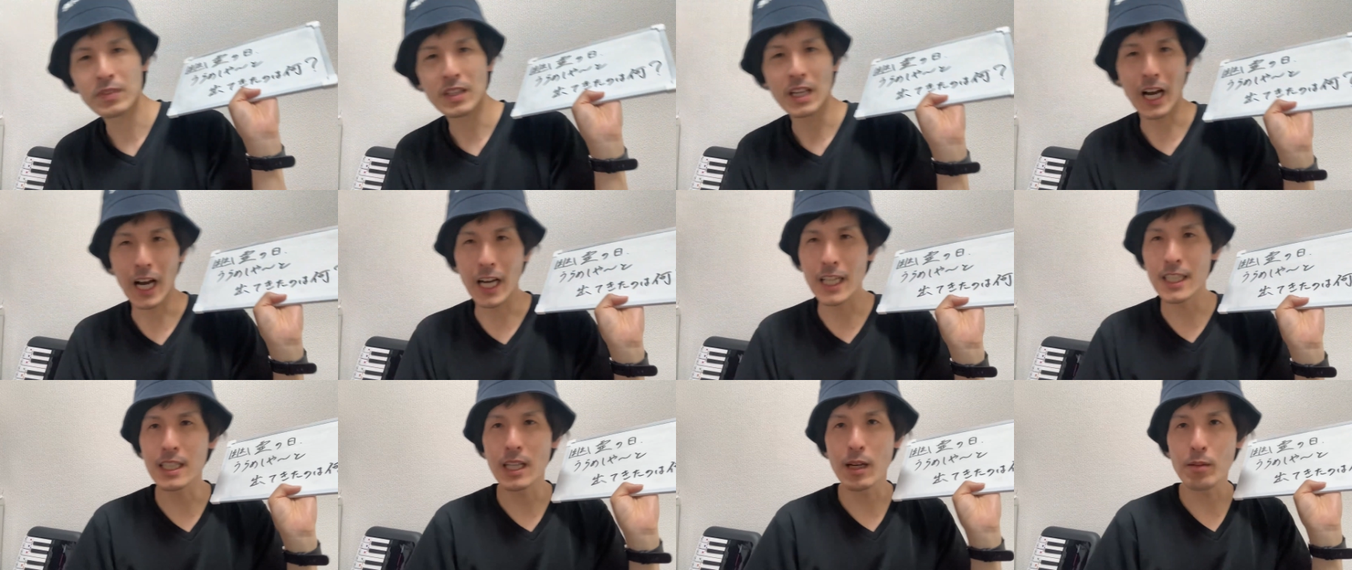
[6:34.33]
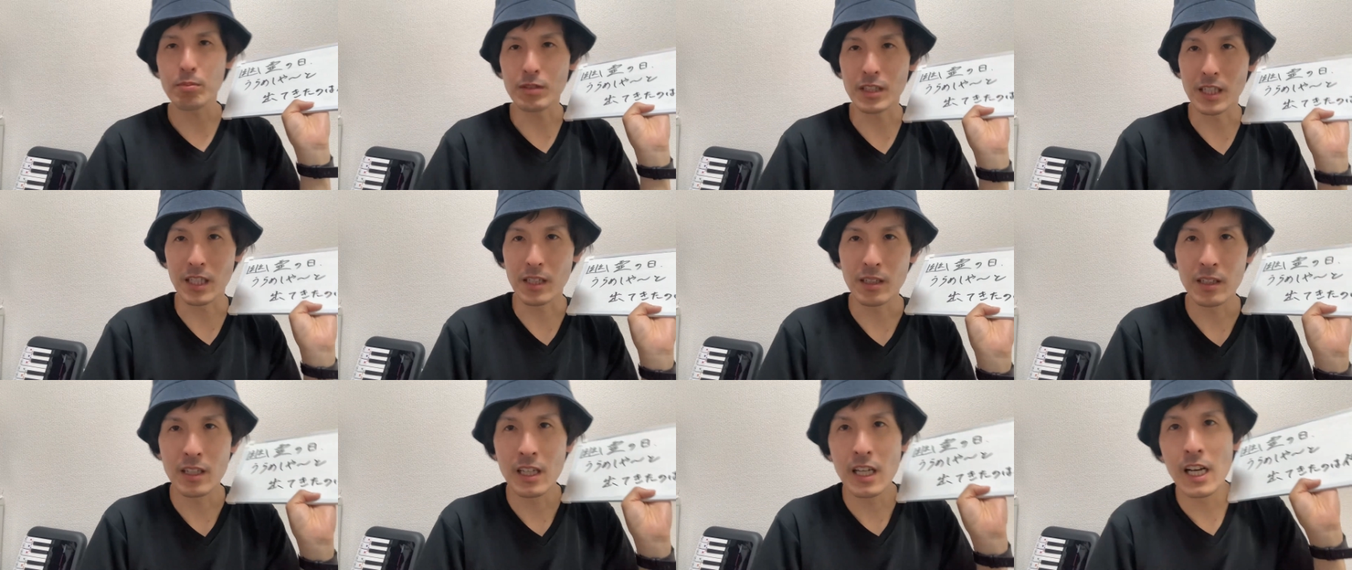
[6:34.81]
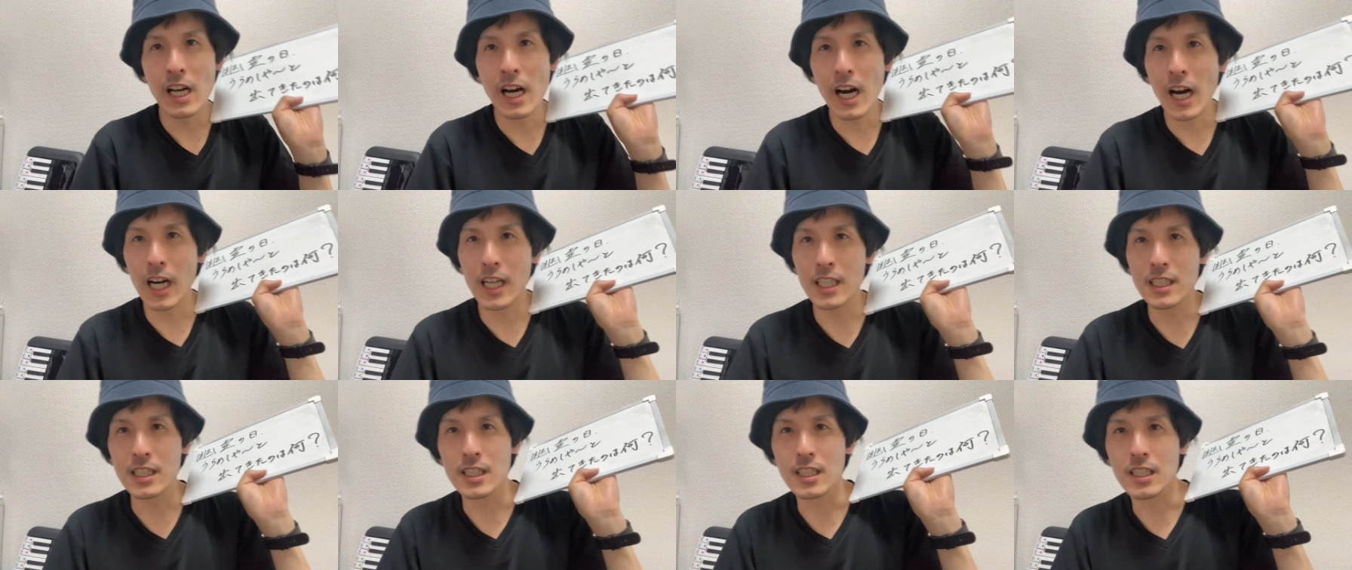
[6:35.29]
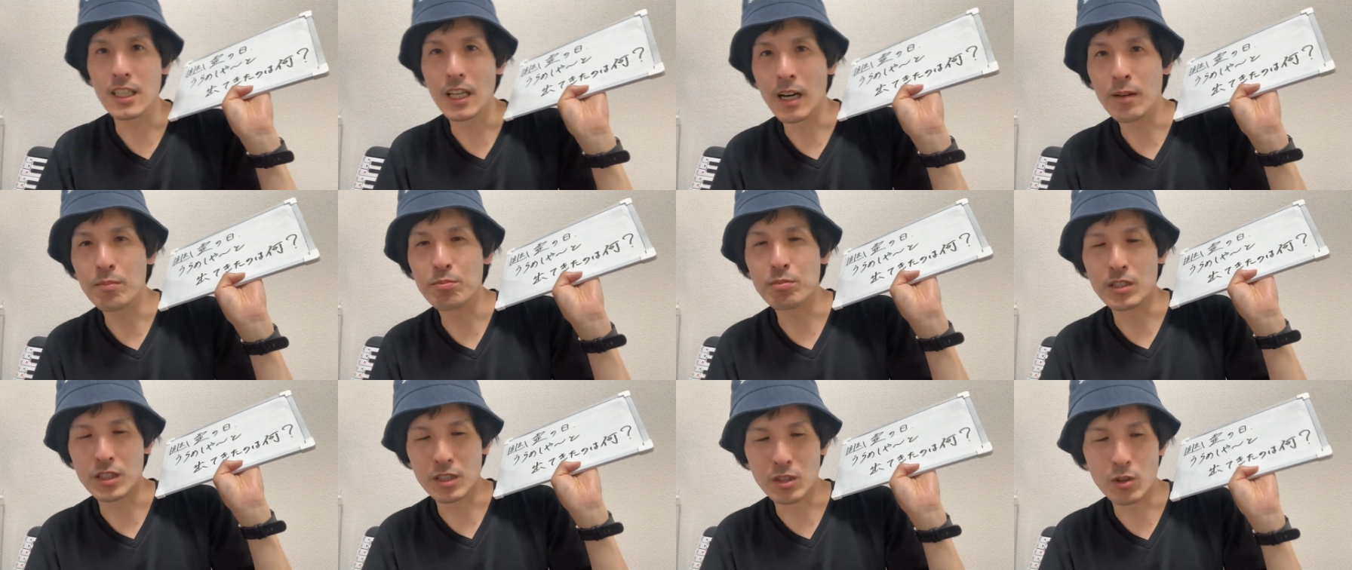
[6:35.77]
配信アプリ
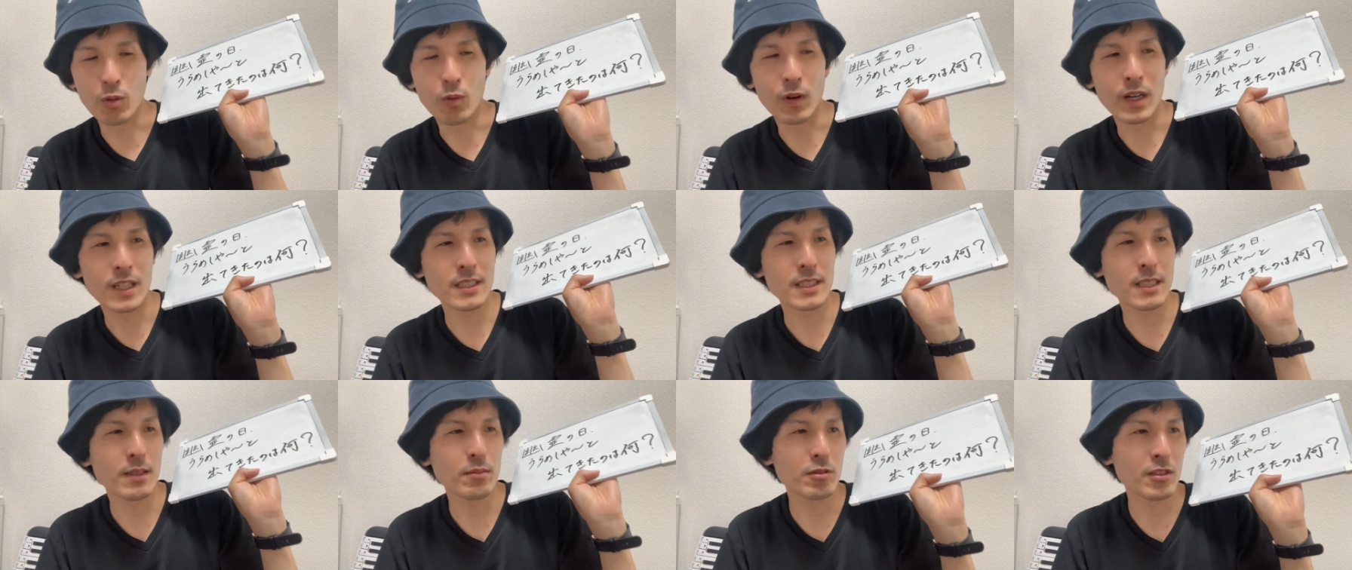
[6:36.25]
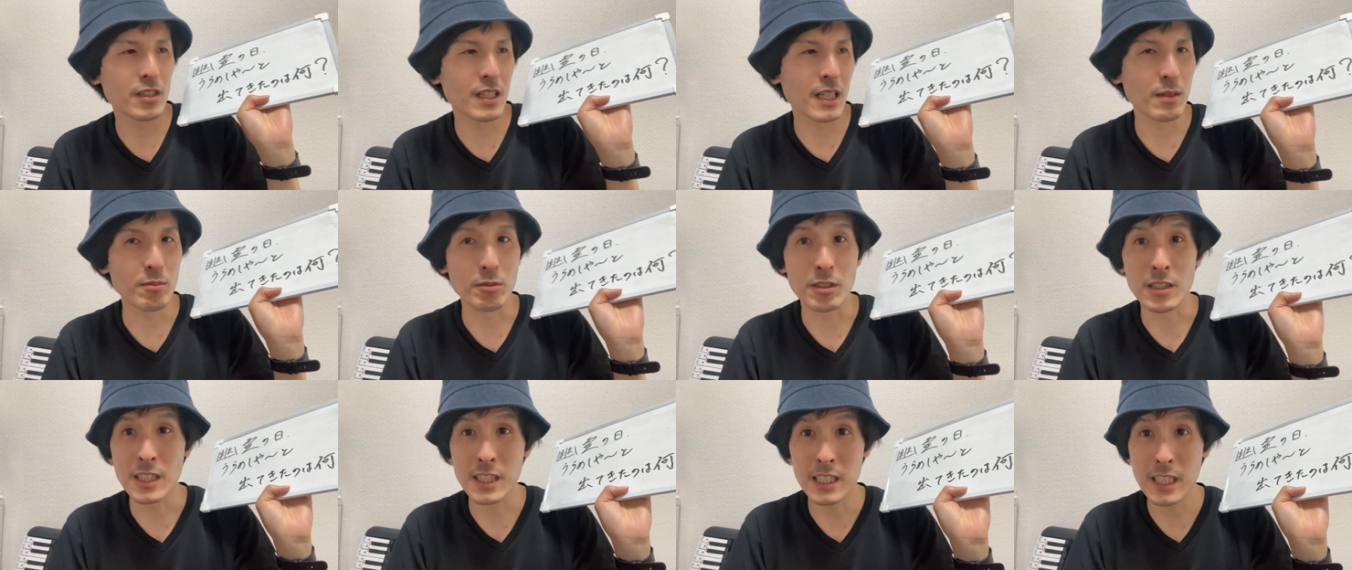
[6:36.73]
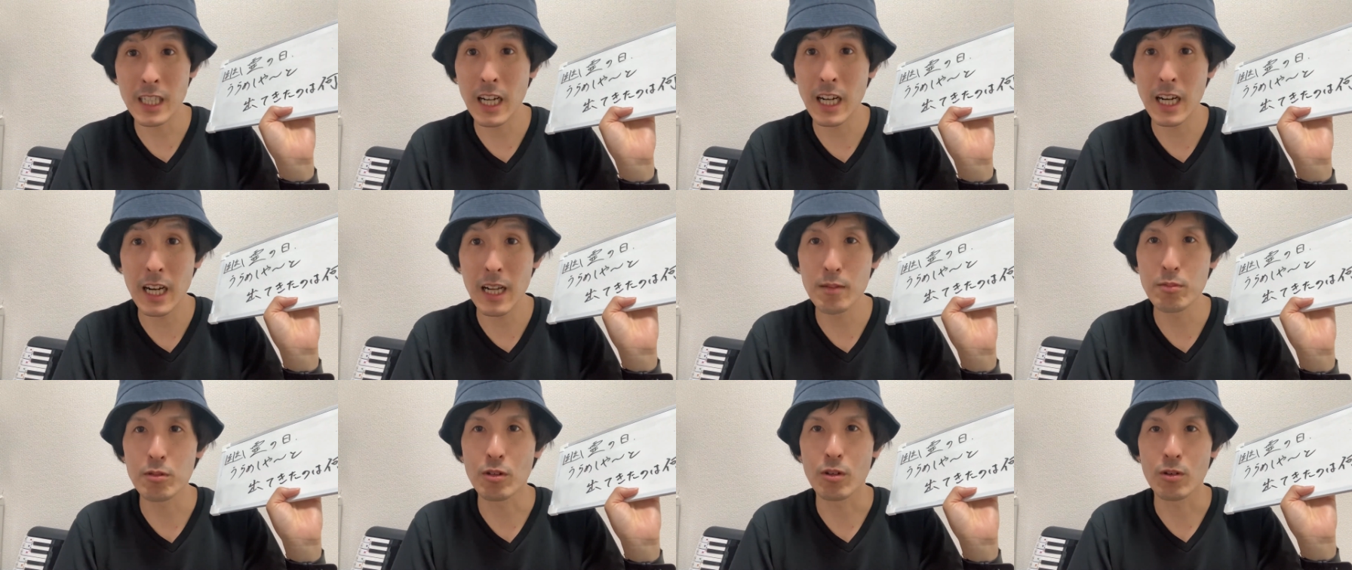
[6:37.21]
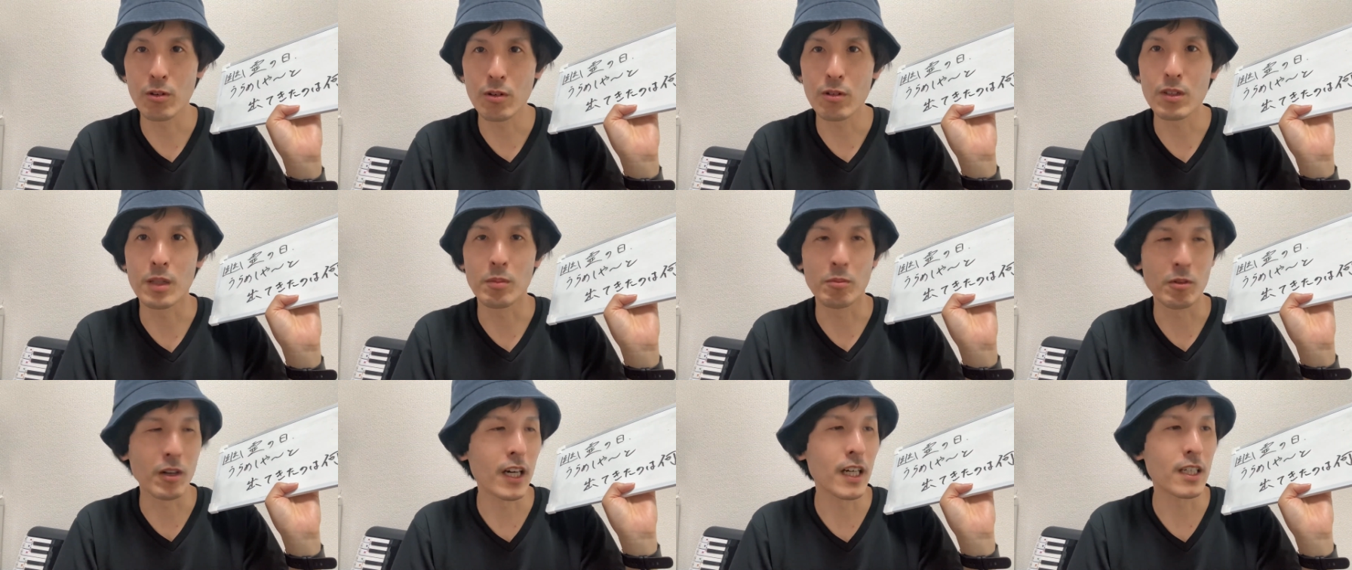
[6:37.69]
の17ライブ、17ライブの方
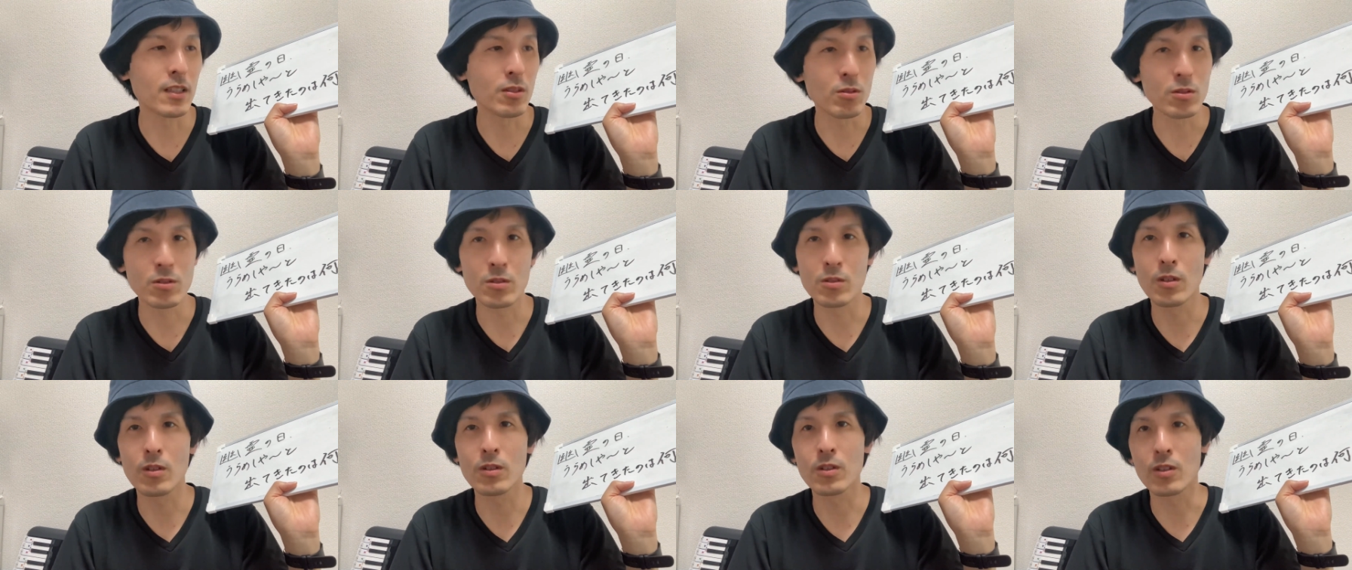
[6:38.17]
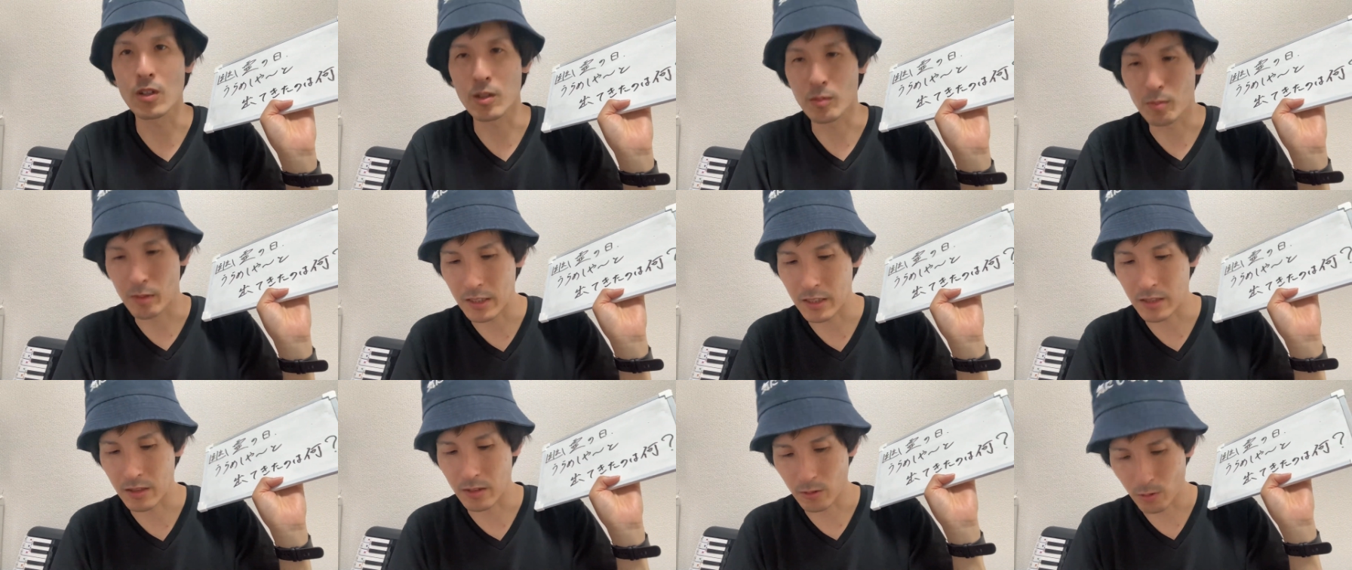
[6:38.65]
でも回答募っております。